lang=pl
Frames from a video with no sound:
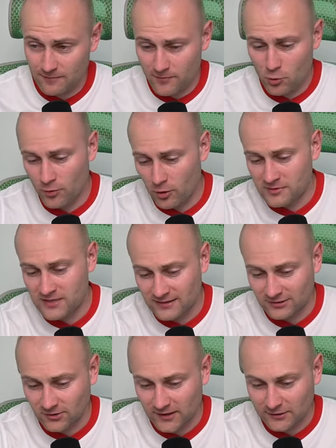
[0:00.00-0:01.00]
byłby
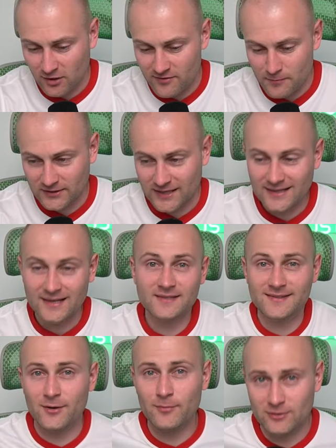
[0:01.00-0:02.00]
ominięty dodatkowy podatek.
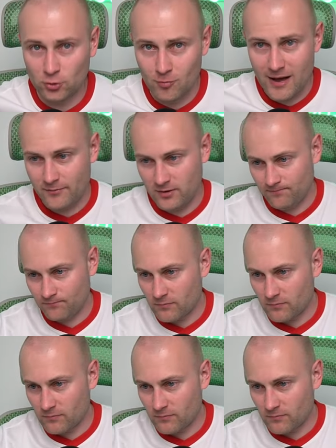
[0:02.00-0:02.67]
Co my tu mamy?